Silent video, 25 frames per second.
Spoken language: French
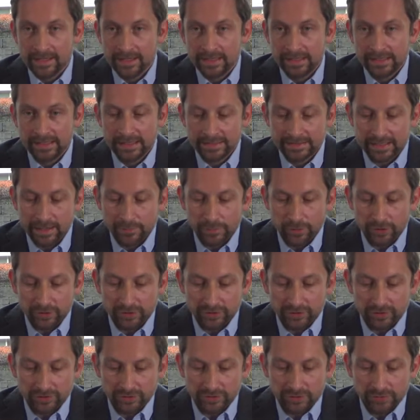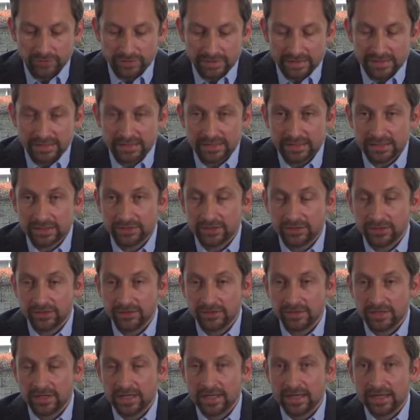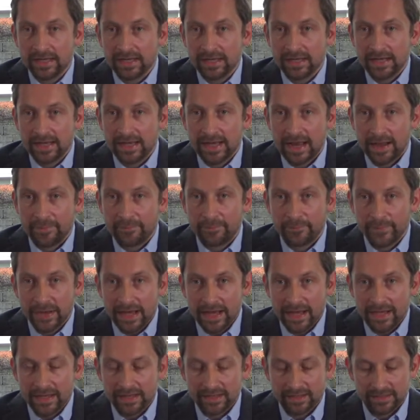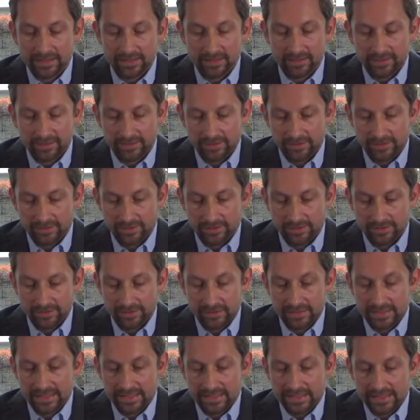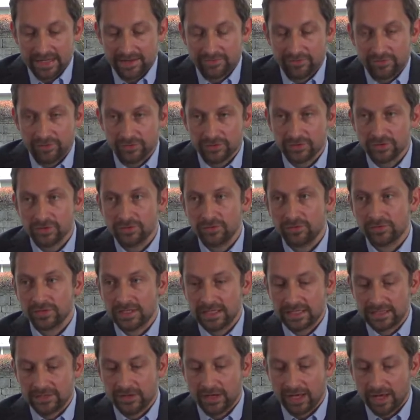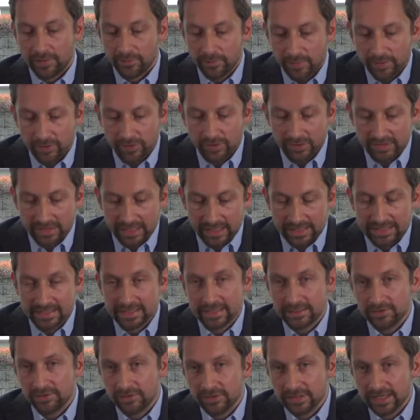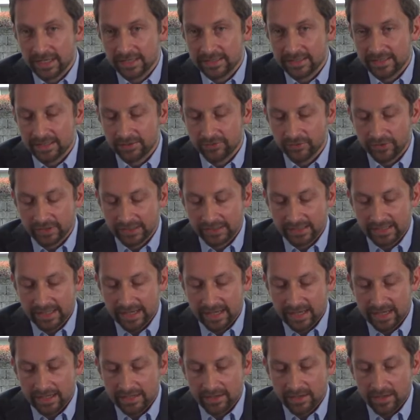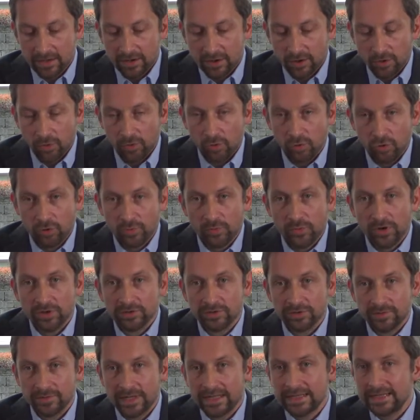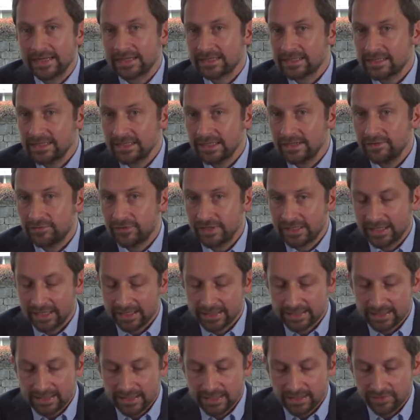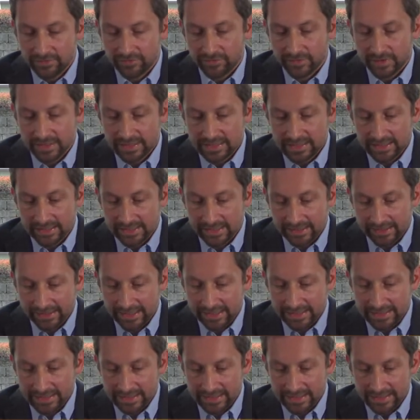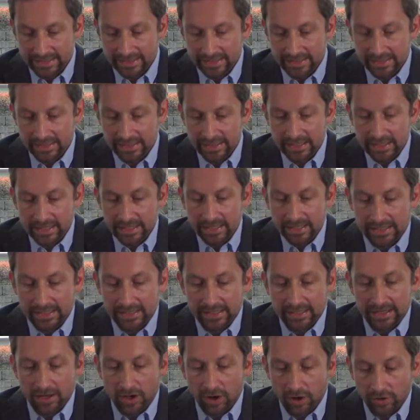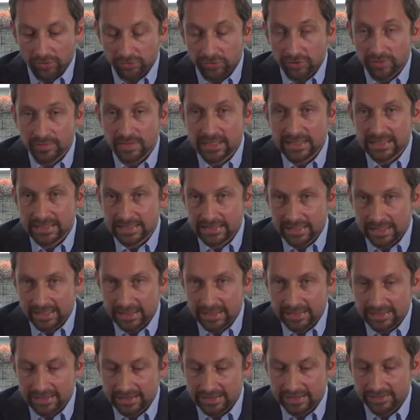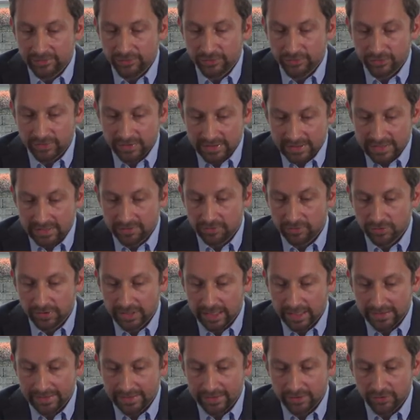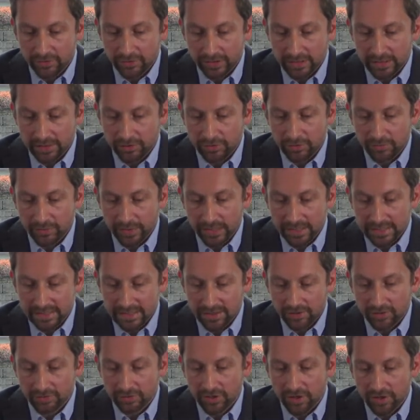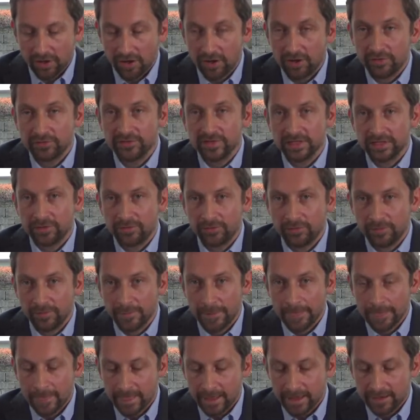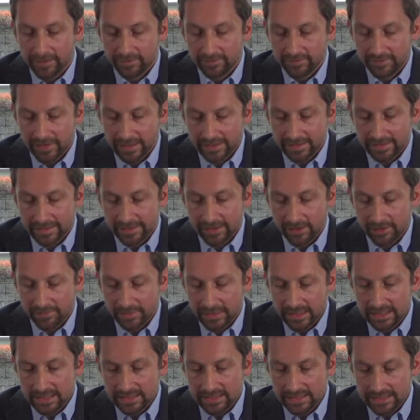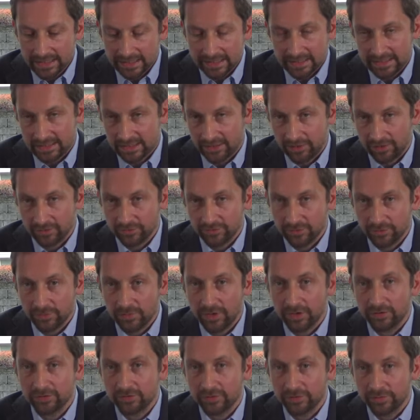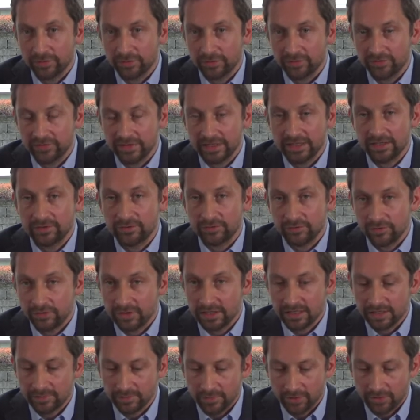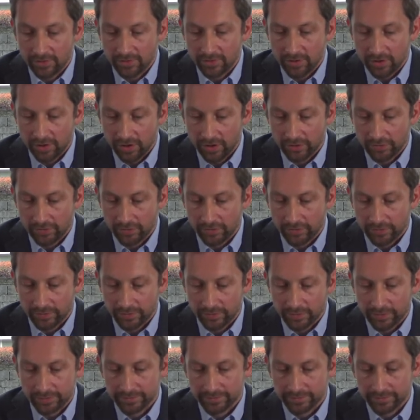Il est important de noter que la part euh, des inventions qui se rapportent à ces deux catégories-là augmente de manière significative ces dernières années et en 2016, ces deux, catégories représentent environ 21 500 demandes de brevets uniquement en Europe.